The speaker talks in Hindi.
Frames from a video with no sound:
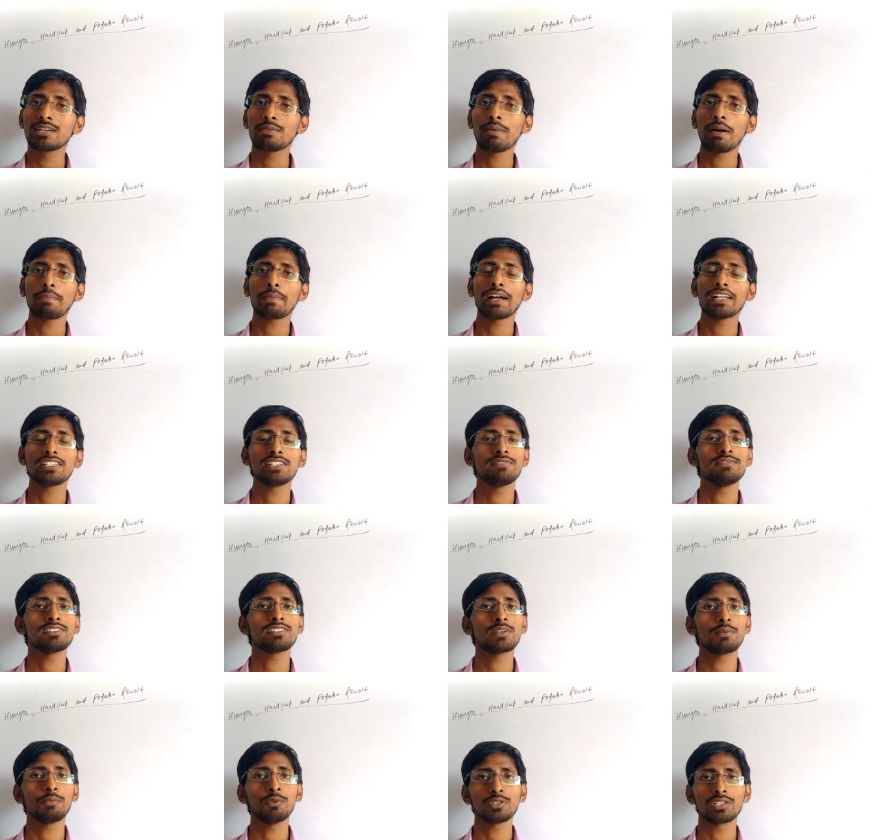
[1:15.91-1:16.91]
जब आपका
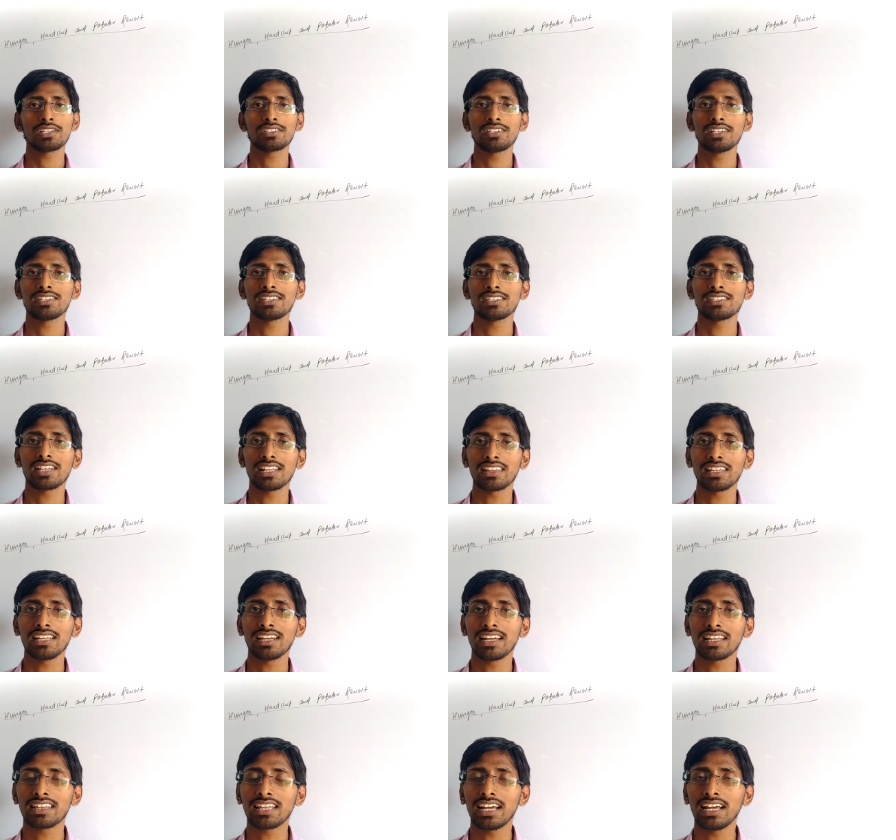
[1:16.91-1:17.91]
जीवन सब कुछ अच्छे से
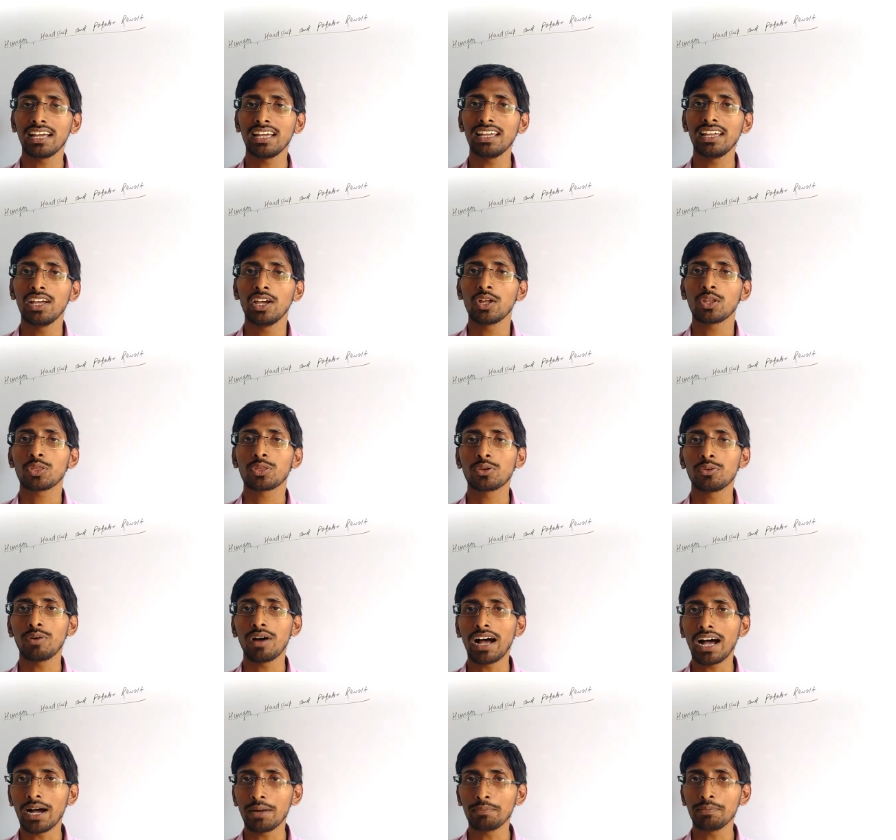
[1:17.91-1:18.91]
चलते रहता है तो
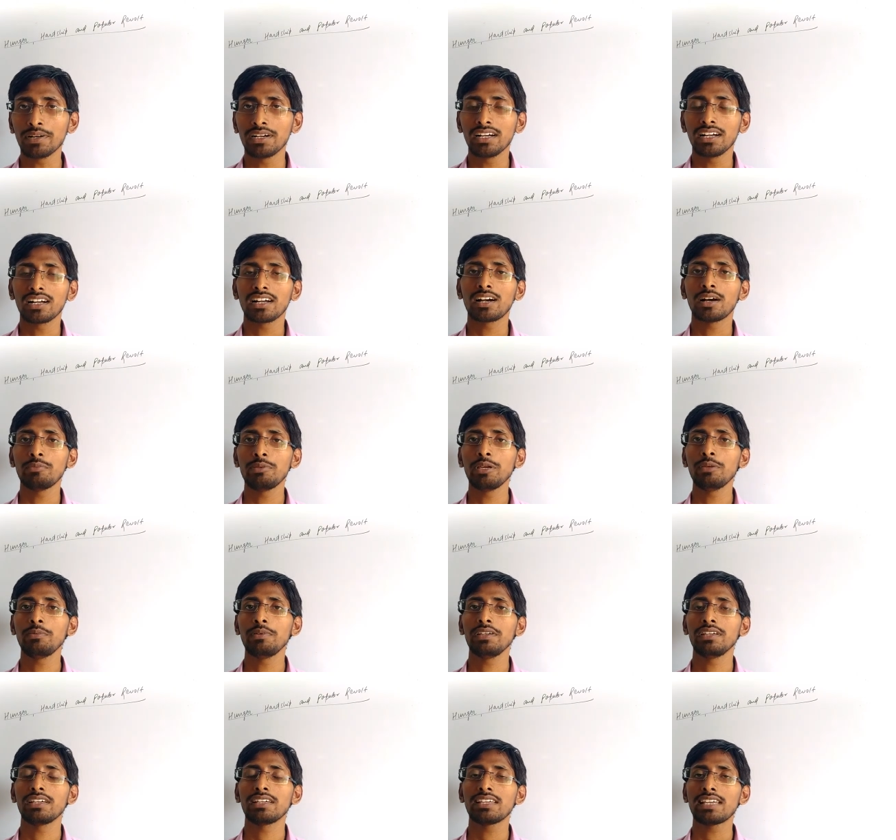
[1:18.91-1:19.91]
आप कभी
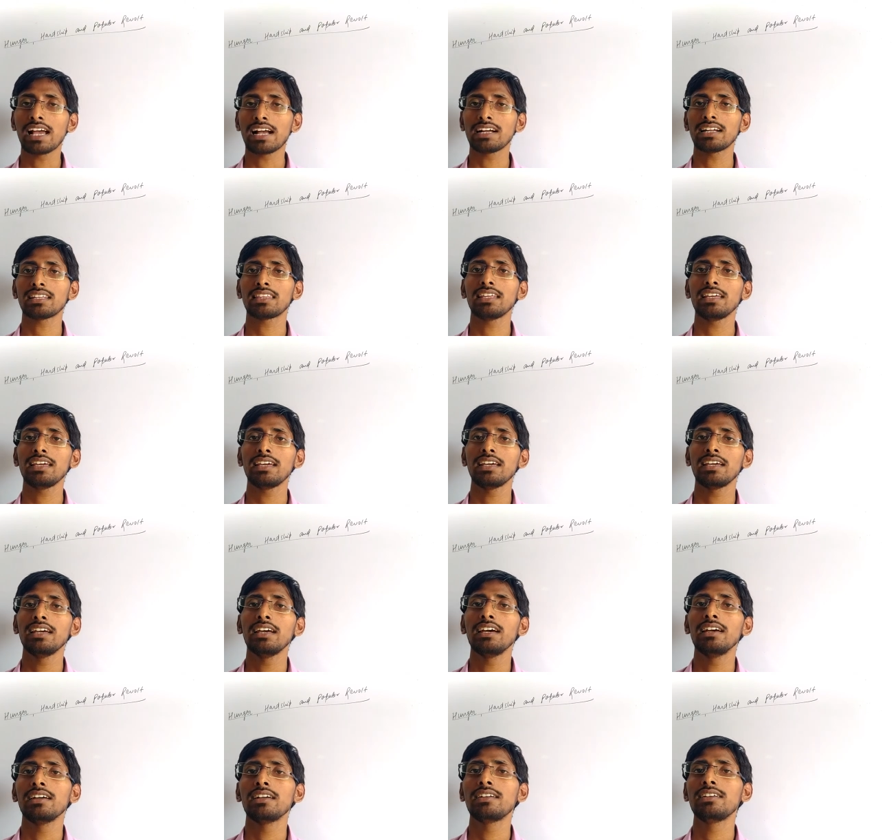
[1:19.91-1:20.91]
भी क्या करते हैं
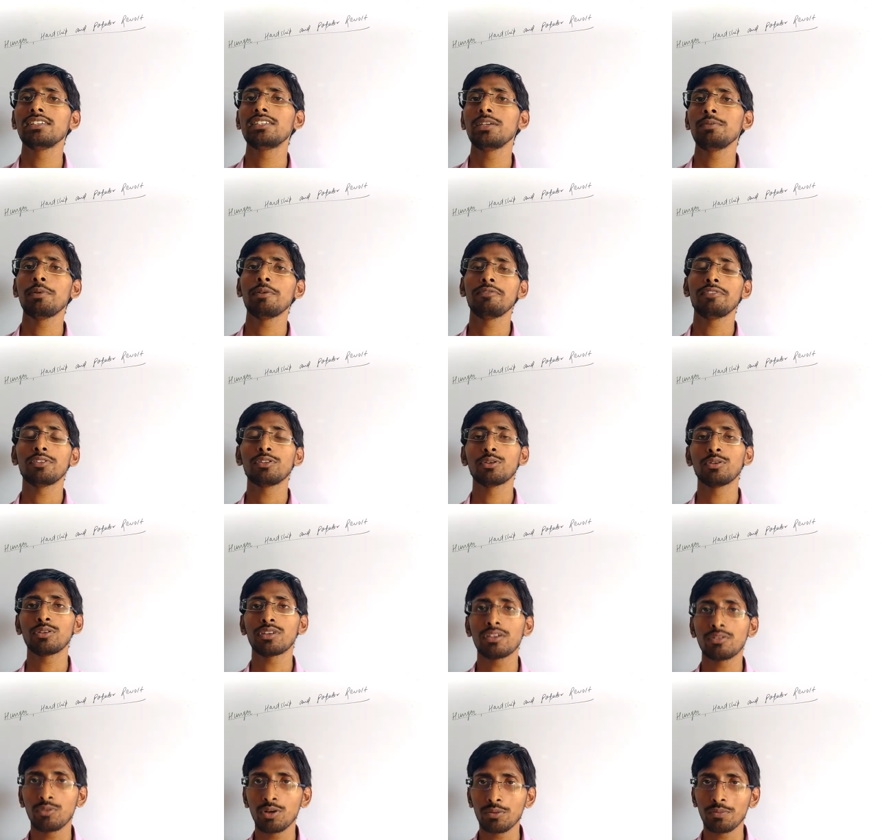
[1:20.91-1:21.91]
किसी पे
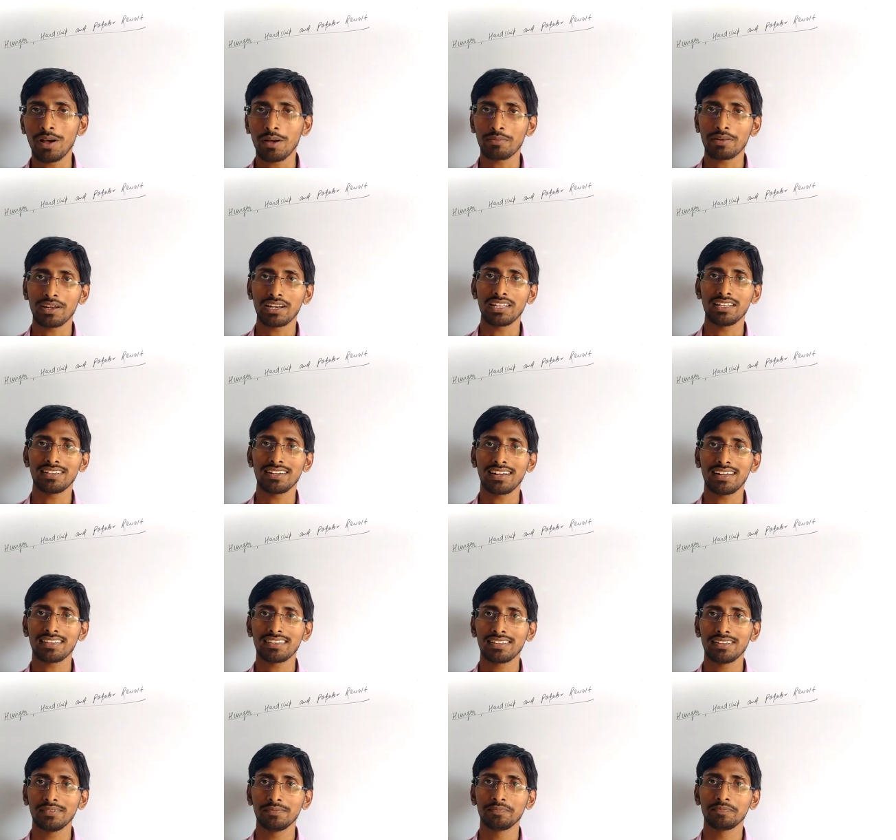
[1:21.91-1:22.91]
विद्रोह की कोई भावना नहीं
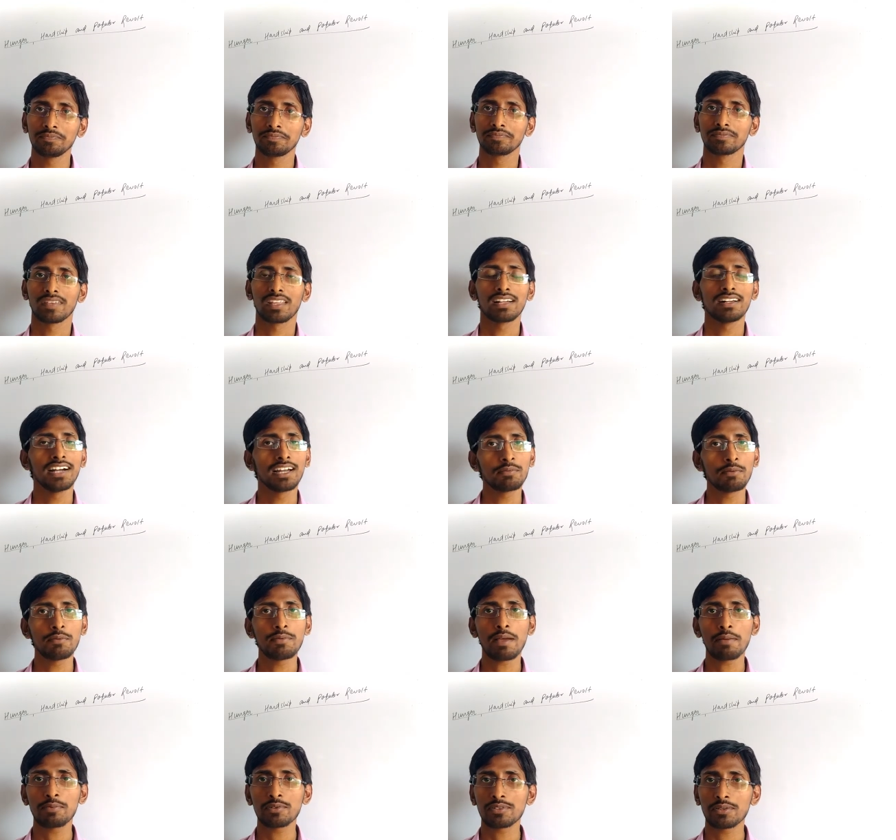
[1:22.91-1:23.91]
जगाते घर में
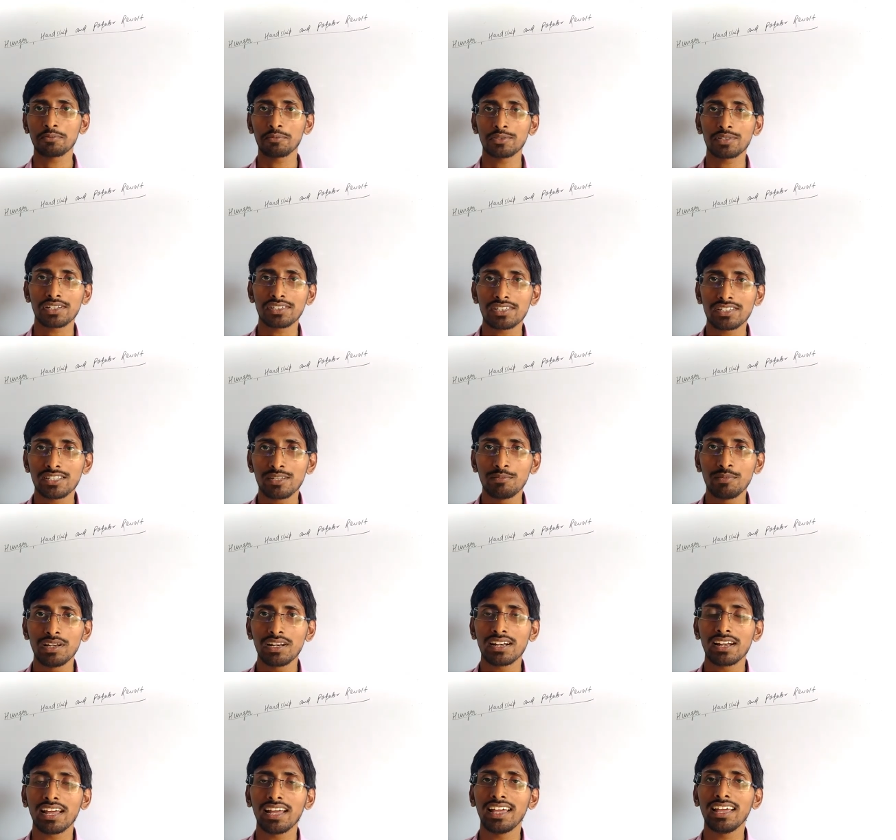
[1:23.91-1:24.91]
भी आपको सब कुछ अच्छे से
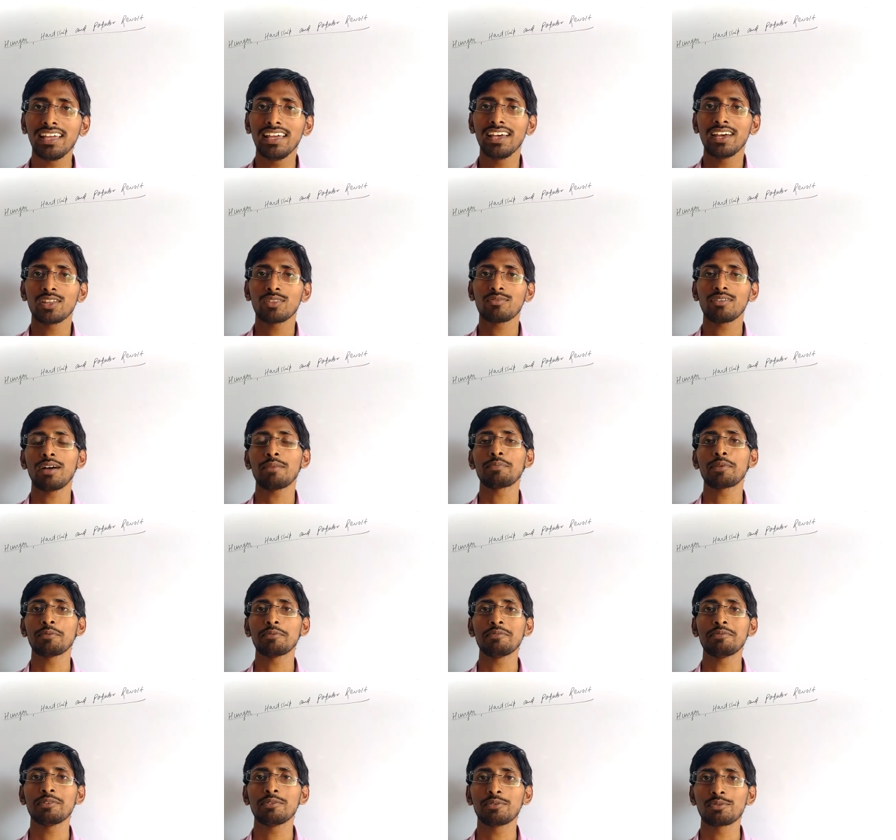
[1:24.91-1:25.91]
मिल रहा है तो आप
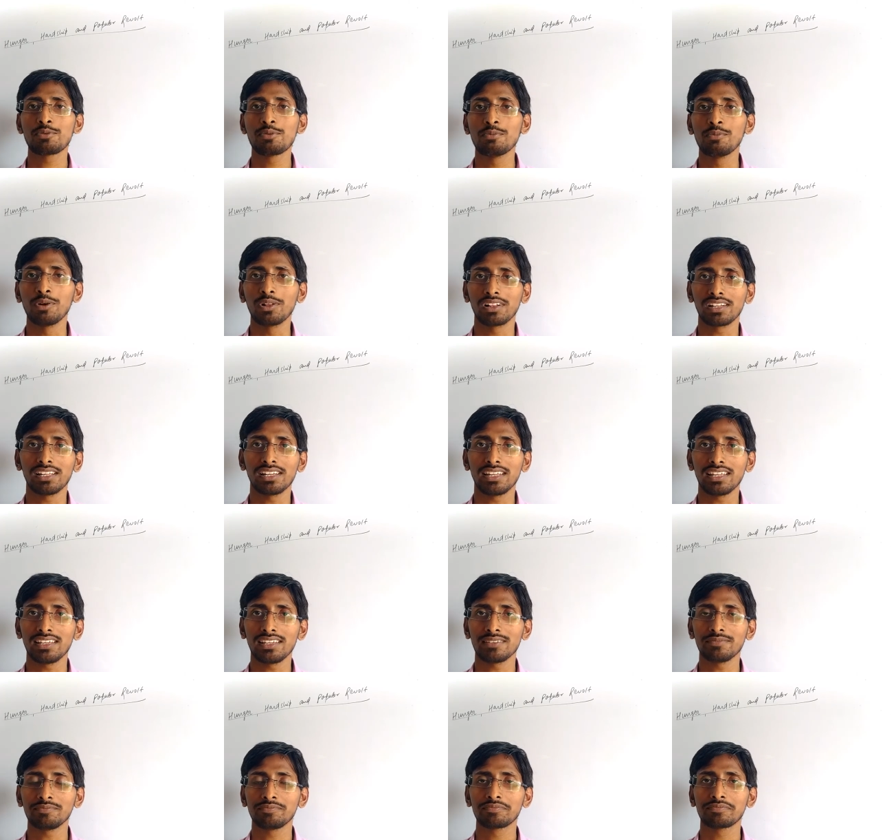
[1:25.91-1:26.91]
कभी भी कुछ भी बोलते नहीं
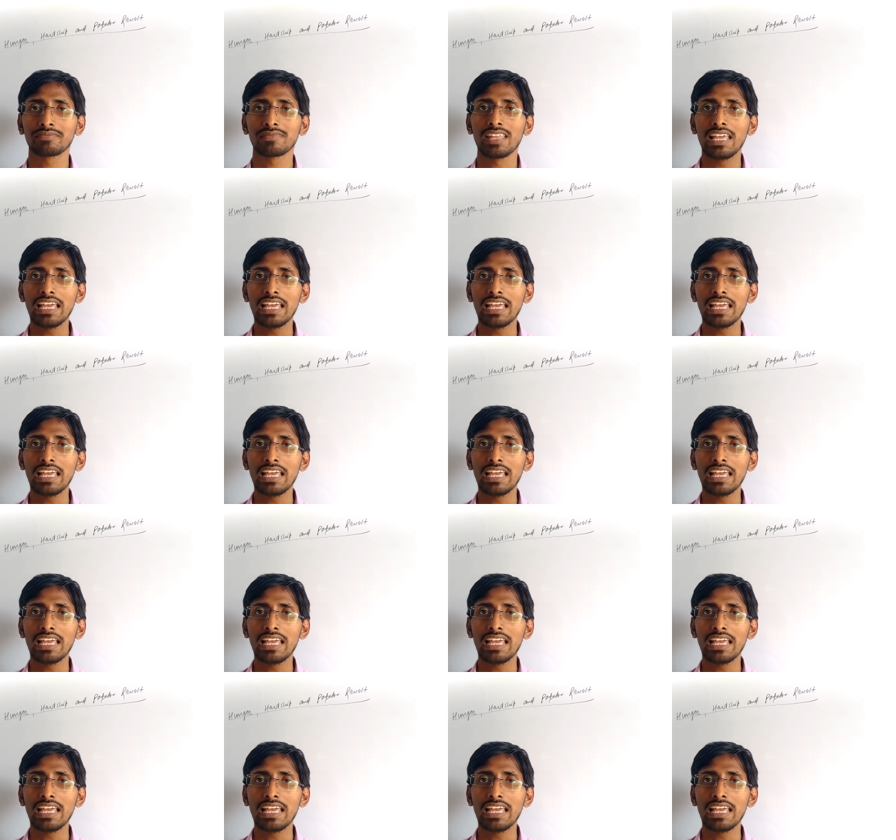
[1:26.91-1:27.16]
हैं